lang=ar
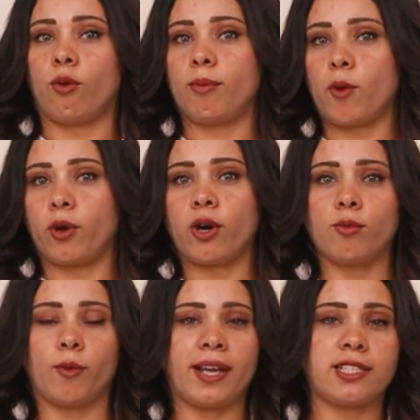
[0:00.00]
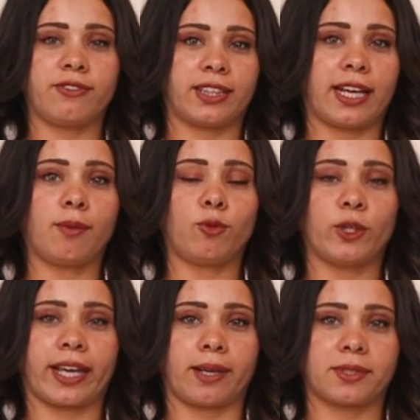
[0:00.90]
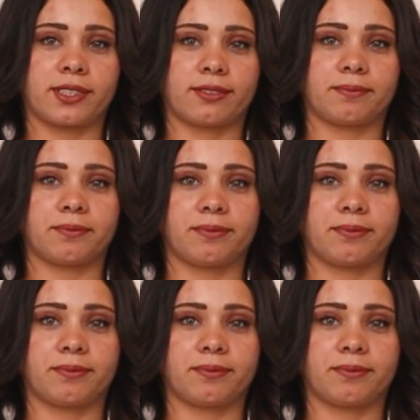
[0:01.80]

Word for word: وموقعه المميز في التجمع الخامس